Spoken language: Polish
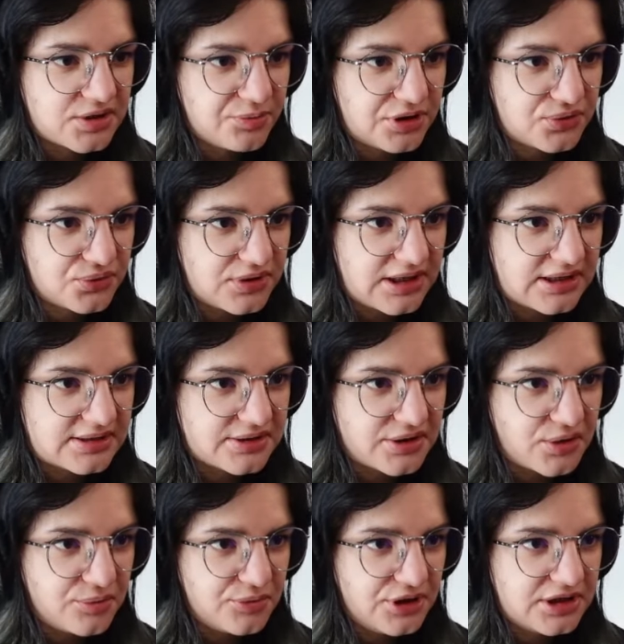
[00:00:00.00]
sobie tutaj
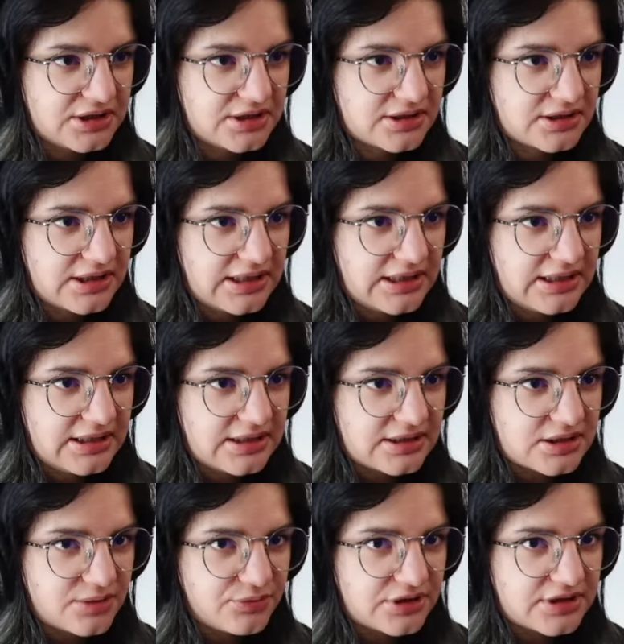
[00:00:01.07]
zrobić,
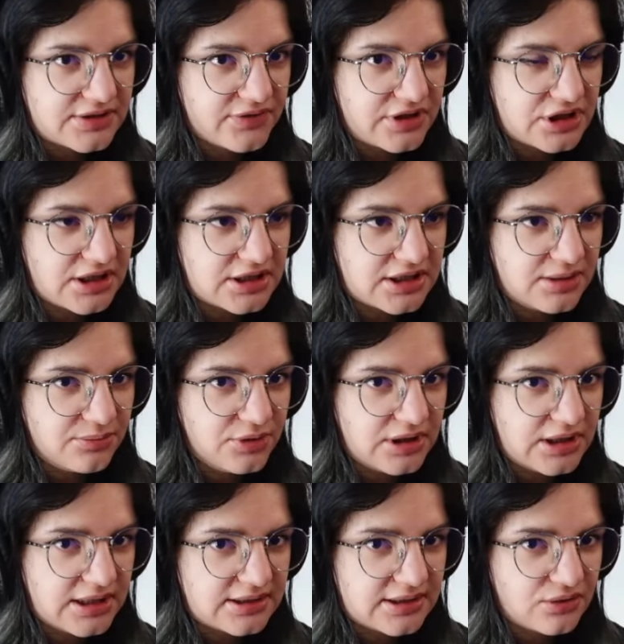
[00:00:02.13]
żeby te zwierzaczki mi
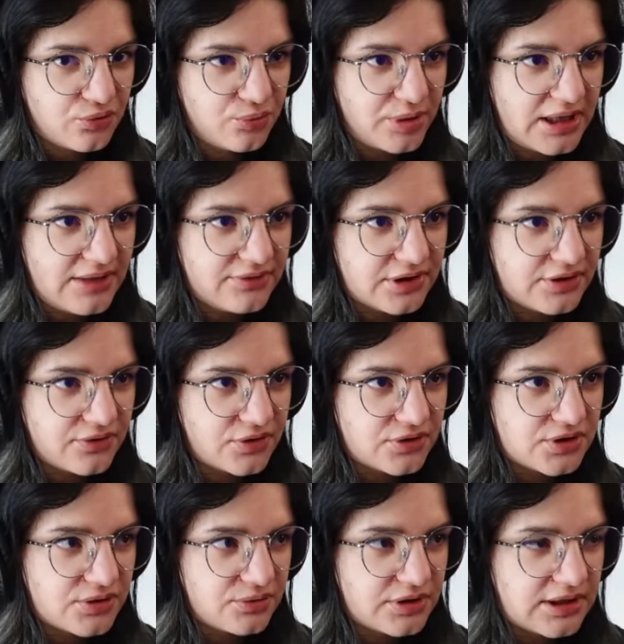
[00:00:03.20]
na te uprawy nie
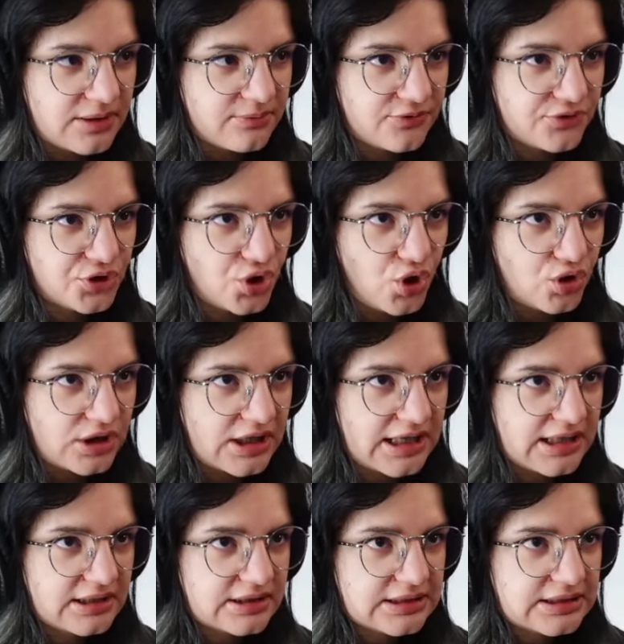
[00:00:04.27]
wchodziły tam w
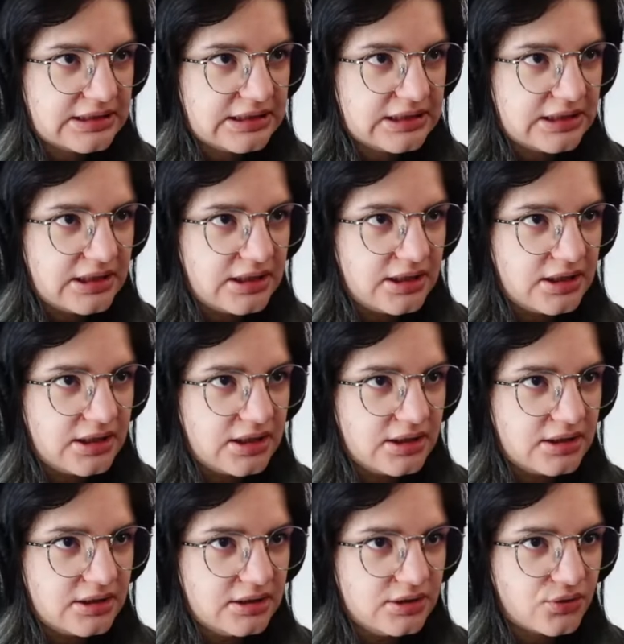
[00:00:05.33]
drogę.
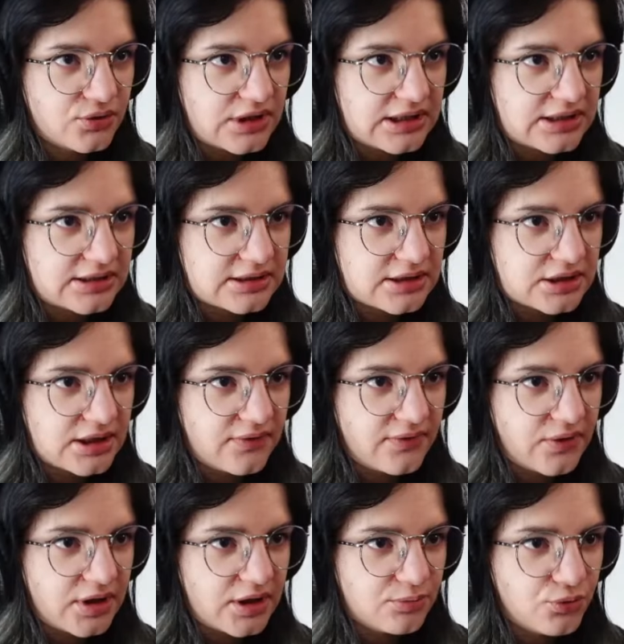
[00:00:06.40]
E, I tutaj jest też
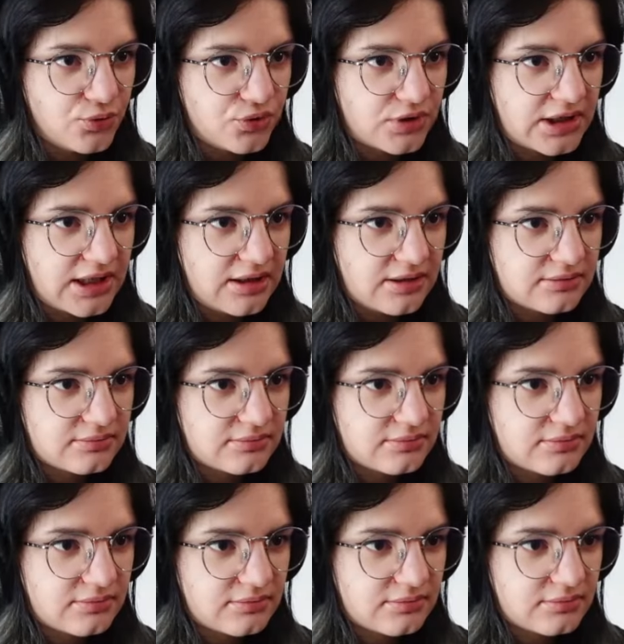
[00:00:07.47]
kawałek murka.
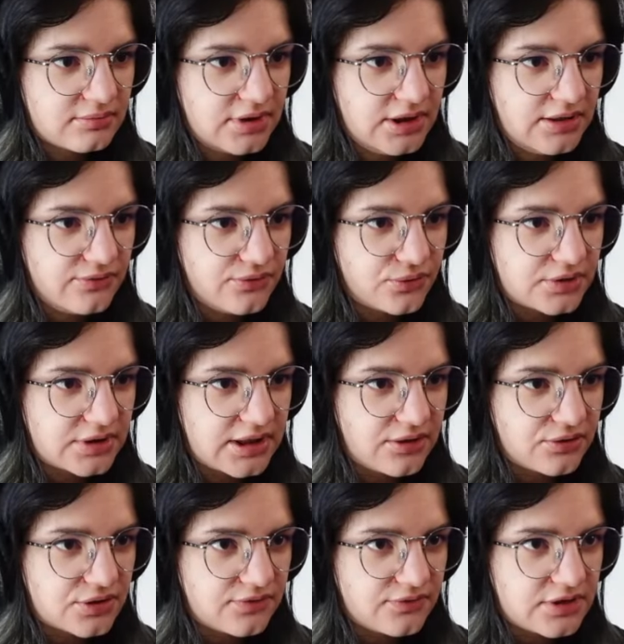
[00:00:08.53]
I furtka
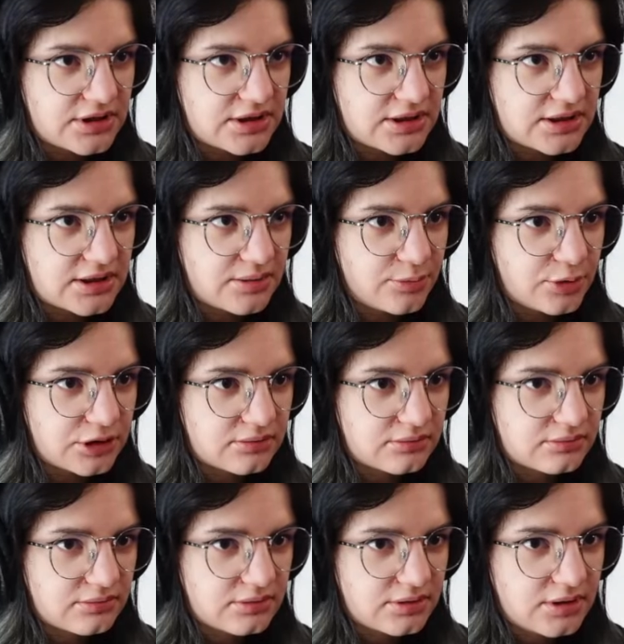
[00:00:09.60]
oczywiście, żeby
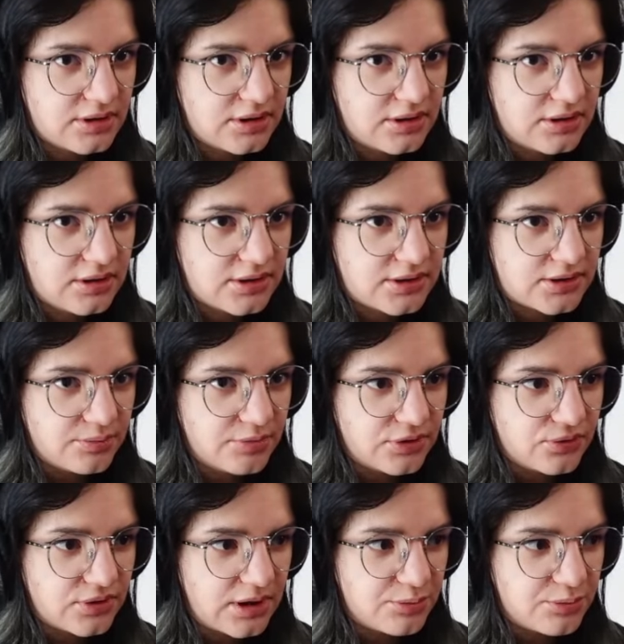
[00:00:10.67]
sobie tutaj